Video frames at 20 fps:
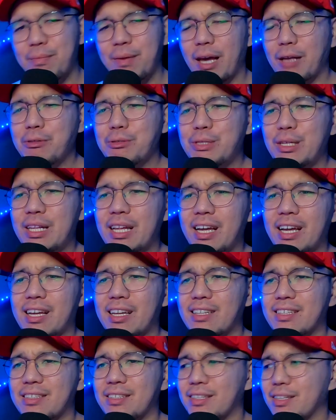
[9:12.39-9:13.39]
bayaan nyo sila,
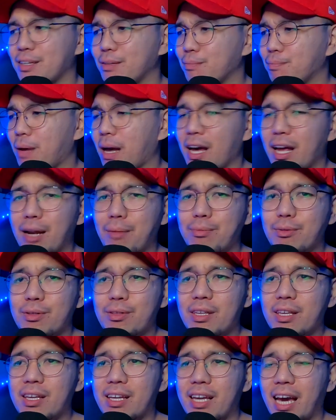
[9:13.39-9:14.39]
Pangarap nyo
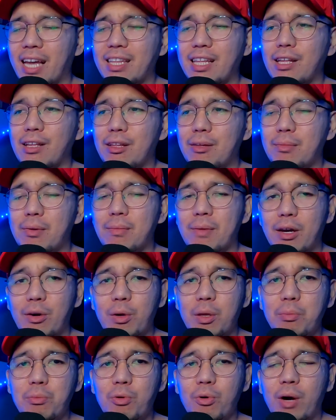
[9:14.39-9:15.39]
to eh. Kahit ano namang
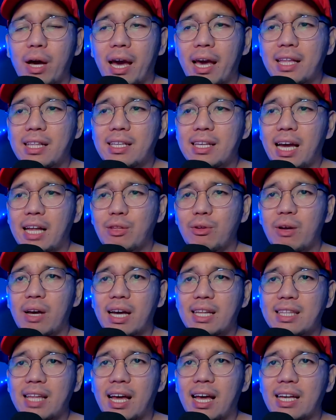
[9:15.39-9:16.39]
gawin mo, kahit gano'ng
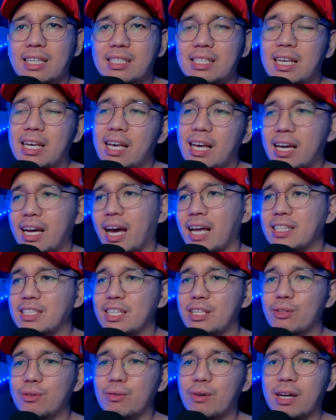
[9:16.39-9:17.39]
kataas, kahit
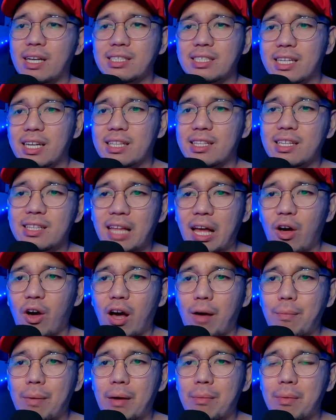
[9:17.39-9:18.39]
sinong kasikat na tao
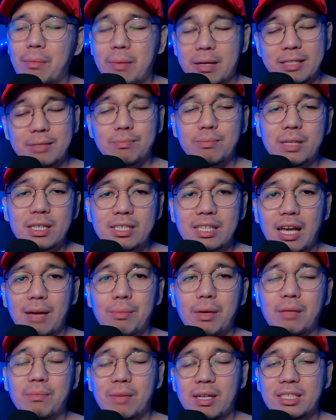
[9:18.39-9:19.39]
ka pa, may mas
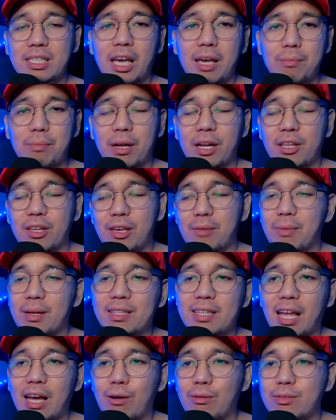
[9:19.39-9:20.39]
masabi at masabi pa rin yung
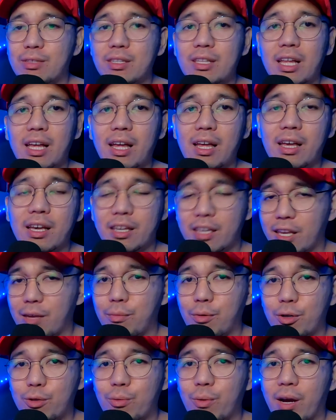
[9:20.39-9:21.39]
ibang tao dyan na
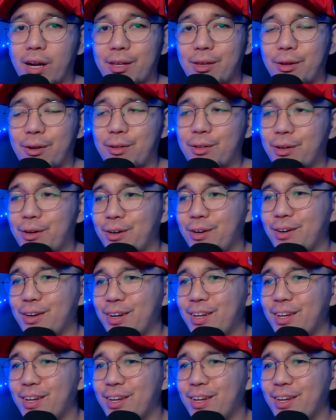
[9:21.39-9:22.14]
keyboard warrior, no?